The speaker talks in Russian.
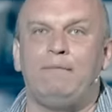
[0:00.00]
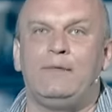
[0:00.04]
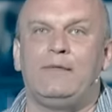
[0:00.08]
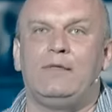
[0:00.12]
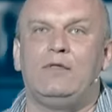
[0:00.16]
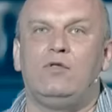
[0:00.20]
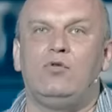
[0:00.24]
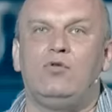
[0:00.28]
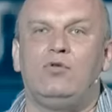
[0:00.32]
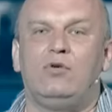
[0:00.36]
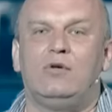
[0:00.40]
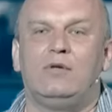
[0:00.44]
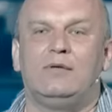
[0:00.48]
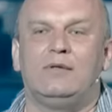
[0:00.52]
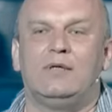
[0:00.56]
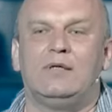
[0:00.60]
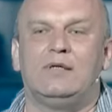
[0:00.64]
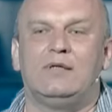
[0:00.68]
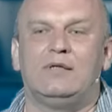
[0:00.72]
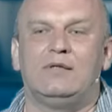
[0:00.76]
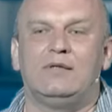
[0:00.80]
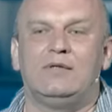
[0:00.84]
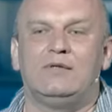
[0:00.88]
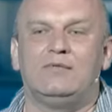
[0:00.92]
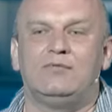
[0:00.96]
Но
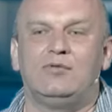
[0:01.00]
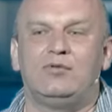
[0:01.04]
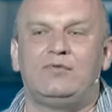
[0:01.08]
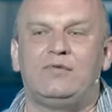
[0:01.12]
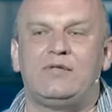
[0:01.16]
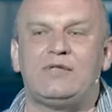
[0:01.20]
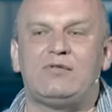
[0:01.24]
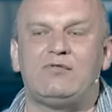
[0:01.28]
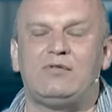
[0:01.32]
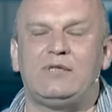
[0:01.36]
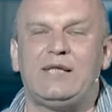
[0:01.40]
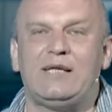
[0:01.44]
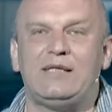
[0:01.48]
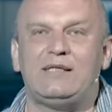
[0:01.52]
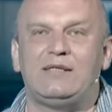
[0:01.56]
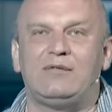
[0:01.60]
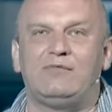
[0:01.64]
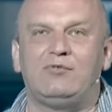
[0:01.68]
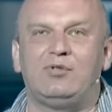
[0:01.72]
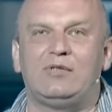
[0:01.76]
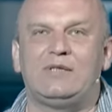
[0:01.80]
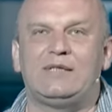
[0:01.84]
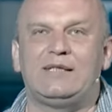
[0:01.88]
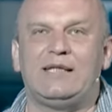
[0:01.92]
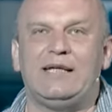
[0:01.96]
э, вот в результате
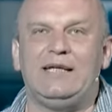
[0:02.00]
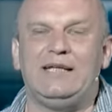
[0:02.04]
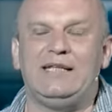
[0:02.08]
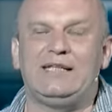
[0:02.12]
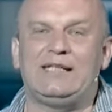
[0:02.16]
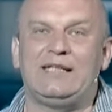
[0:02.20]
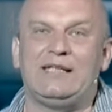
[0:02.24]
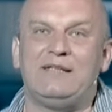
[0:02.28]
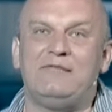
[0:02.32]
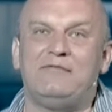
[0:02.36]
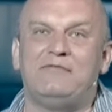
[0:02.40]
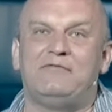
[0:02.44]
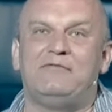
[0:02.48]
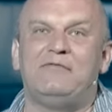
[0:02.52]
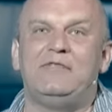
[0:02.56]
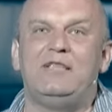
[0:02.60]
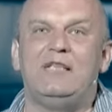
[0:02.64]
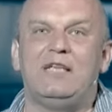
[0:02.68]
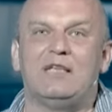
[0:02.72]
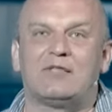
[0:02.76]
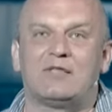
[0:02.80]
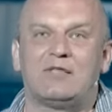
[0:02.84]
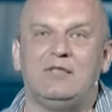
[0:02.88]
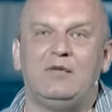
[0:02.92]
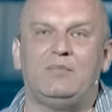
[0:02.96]
вот этой
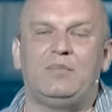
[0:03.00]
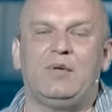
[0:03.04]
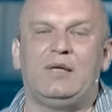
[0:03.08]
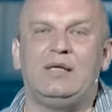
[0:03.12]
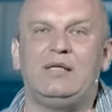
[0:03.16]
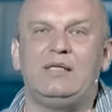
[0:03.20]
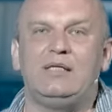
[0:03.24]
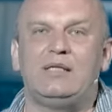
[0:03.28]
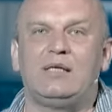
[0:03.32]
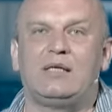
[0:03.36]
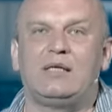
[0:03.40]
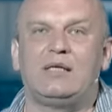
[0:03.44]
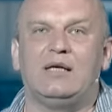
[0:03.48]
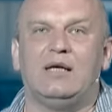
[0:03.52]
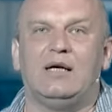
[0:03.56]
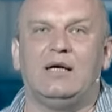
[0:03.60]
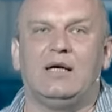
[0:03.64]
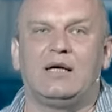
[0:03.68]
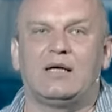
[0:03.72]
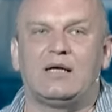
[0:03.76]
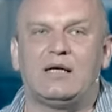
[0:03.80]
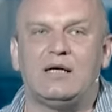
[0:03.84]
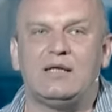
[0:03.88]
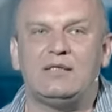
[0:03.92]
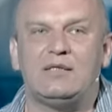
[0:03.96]
внешней политики
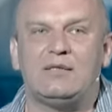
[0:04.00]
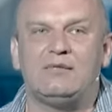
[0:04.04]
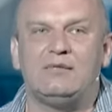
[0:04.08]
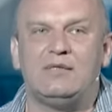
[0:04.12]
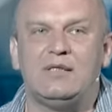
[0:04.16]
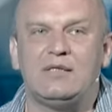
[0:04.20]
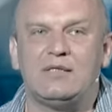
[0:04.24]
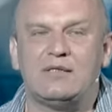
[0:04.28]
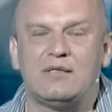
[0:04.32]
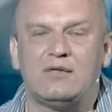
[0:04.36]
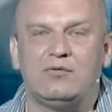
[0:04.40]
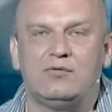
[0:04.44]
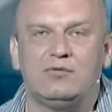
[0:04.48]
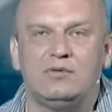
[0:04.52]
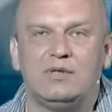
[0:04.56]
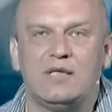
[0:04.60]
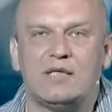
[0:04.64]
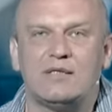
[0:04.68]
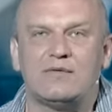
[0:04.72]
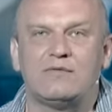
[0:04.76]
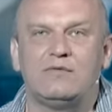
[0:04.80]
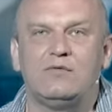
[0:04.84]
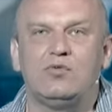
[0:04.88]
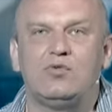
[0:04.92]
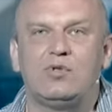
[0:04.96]
оказывается у
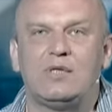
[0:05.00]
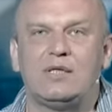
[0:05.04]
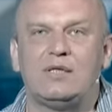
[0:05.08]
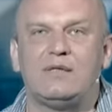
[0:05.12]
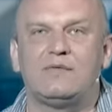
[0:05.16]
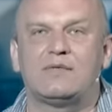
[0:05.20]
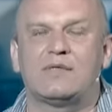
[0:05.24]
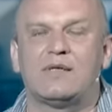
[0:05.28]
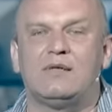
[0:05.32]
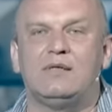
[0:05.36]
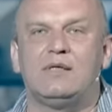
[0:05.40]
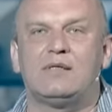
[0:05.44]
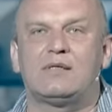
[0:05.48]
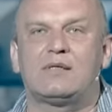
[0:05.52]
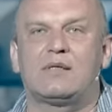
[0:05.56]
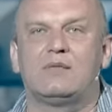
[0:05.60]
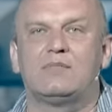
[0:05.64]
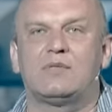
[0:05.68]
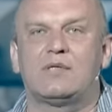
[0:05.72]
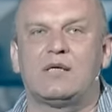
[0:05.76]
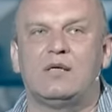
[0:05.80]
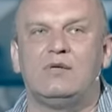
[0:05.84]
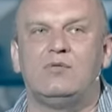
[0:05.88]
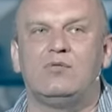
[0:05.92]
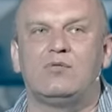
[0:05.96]
нас внутри, в
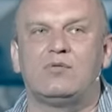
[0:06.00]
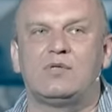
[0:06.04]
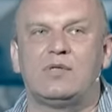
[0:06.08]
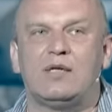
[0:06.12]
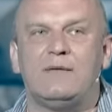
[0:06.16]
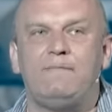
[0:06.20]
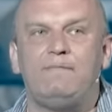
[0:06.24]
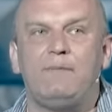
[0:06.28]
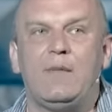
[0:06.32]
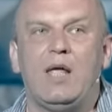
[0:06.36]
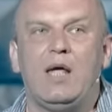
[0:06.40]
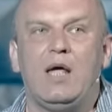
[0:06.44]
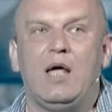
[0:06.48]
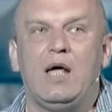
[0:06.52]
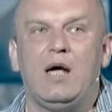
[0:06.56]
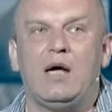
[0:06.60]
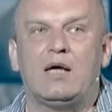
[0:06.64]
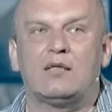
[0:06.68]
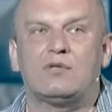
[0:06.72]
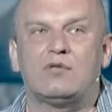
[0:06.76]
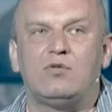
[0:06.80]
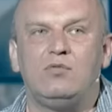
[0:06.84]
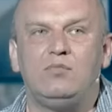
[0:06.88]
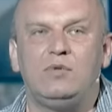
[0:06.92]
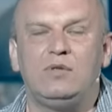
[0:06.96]
Советском Союзе,
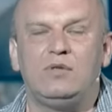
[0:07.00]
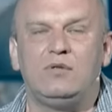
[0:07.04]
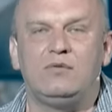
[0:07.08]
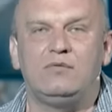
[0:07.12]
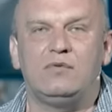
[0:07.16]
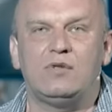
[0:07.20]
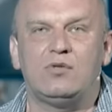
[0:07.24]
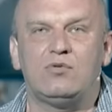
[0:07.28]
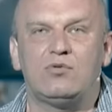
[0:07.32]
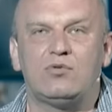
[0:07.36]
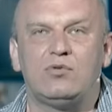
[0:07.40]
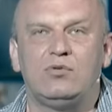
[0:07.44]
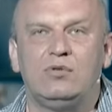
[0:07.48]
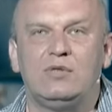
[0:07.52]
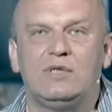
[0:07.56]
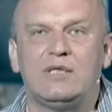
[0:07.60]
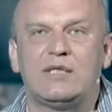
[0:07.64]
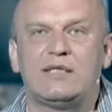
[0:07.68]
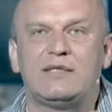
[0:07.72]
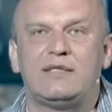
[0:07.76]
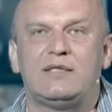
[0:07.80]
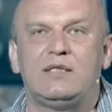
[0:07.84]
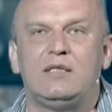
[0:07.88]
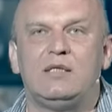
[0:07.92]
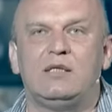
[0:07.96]
особенно в
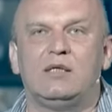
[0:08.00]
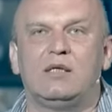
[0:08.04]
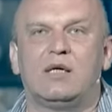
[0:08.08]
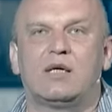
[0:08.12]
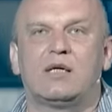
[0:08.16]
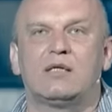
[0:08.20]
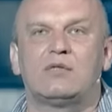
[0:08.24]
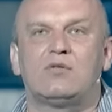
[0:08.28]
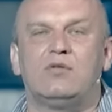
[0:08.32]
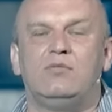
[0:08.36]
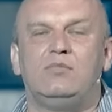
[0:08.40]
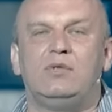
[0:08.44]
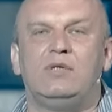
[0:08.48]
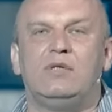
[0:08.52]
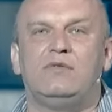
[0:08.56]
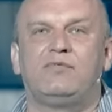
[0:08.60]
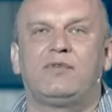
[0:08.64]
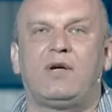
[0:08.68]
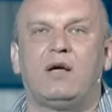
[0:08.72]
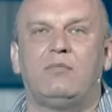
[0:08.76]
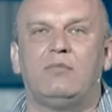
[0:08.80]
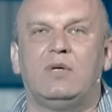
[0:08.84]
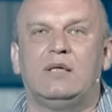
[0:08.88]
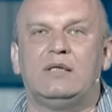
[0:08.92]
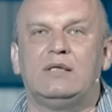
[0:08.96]
вооруженных силах, особенно в
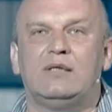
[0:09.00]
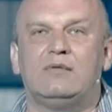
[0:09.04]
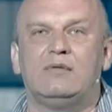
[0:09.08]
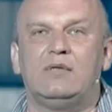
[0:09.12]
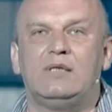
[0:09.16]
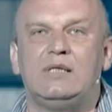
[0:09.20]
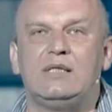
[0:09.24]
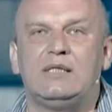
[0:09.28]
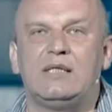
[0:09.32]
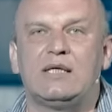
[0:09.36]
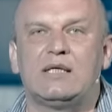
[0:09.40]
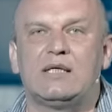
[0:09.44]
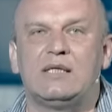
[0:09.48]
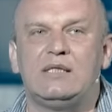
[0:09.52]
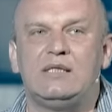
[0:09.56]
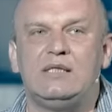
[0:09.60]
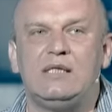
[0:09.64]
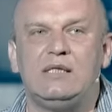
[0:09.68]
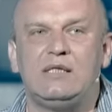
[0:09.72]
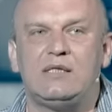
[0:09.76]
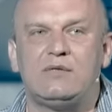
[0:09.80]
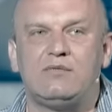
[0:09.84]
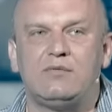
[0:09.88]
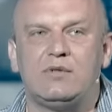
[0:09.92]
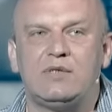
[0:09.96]
командовании,
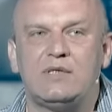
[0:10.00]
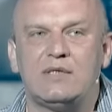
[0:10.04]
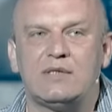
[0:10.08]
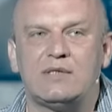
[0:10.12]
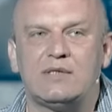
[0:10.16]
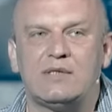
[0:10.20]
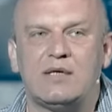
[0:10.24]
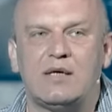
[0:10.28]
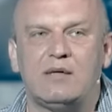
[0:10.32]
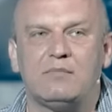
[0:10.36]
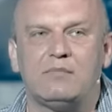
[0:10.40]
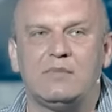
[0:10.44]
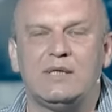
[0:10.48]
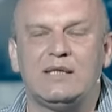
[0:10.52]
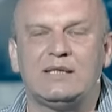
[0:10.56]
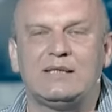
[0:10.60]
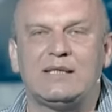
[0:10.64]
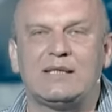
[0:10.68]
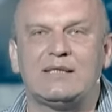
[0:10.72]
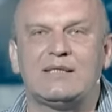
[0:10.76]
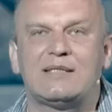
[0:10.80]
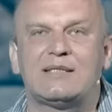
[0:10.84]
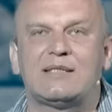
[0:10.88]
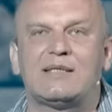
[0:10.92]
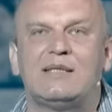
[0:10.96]
находились вот те самые
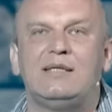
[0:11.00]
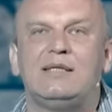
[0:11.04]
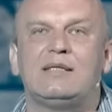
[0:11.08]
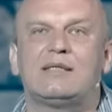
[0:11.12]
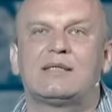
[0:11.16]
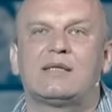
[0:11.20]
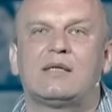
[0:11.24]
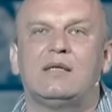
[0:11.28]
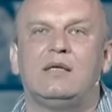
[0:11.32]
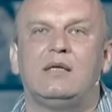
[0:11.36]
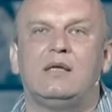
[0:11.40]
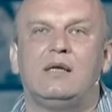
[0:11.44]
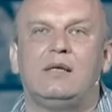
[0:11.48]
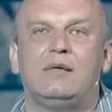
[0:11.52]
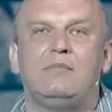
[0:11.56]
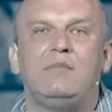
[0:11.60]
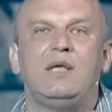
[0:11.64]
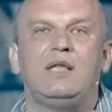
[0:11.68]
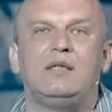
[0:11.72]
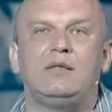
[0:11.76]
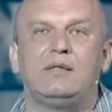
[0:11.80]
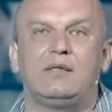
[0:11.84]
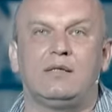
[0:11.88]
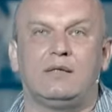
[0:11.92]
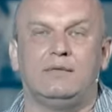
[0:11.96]
троцкистские
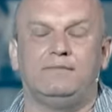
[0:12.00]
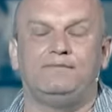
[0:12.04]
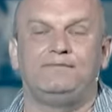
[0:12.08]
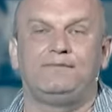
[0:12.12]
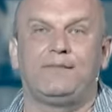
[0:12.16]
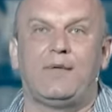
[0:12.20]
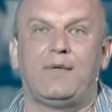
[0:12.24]
элементы.